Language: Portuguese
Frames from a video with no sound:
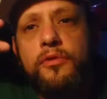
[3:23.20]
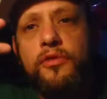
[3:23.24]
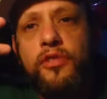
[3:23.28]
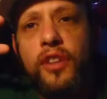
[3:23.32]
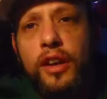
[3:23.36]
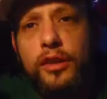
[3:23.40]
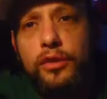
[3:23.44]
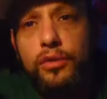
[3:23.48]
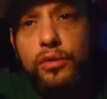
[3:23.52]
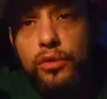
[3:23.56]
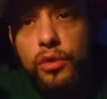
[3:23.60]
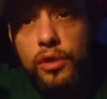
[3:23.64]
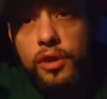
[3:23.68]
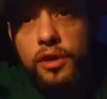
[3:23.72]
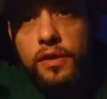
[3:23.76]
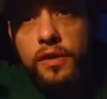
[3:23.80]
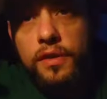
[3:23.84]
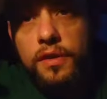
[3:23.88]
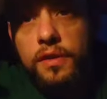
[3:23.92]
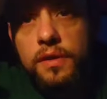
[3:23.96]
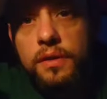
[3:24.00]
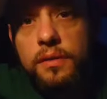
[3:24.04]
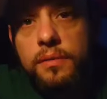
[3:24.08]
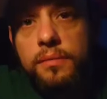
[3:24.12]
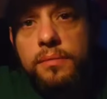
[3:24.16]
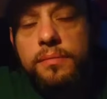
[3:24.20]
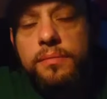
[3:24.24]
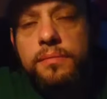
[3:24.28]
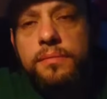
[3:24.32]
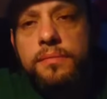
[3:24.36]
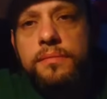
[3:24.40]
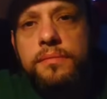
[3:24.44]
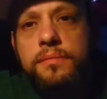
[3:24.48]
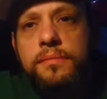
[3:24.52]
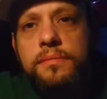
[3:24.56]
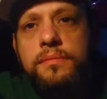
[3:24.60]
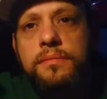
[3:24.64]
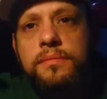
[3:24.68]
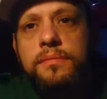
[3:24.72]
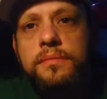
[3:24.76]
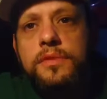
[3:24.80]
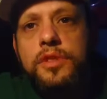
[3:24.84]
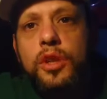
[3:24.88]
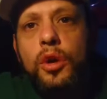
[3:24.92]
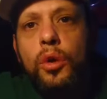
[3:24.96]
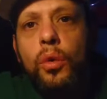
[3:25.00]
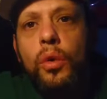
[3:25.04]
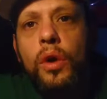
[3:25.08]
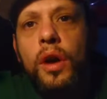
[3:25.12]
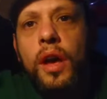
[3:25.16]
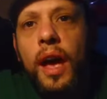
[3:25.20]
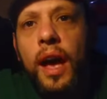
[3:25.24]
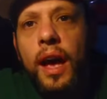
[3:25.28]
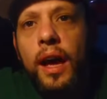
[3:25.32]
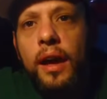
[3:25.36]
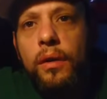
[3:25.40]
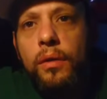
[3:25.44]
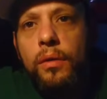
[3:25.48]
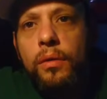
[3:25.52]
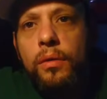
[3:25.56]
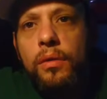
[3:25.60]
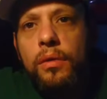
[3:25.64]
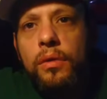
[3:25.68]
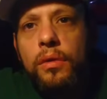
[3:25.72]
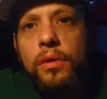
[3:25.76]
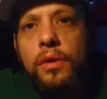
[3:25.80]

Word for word: Fato 2. Eu quero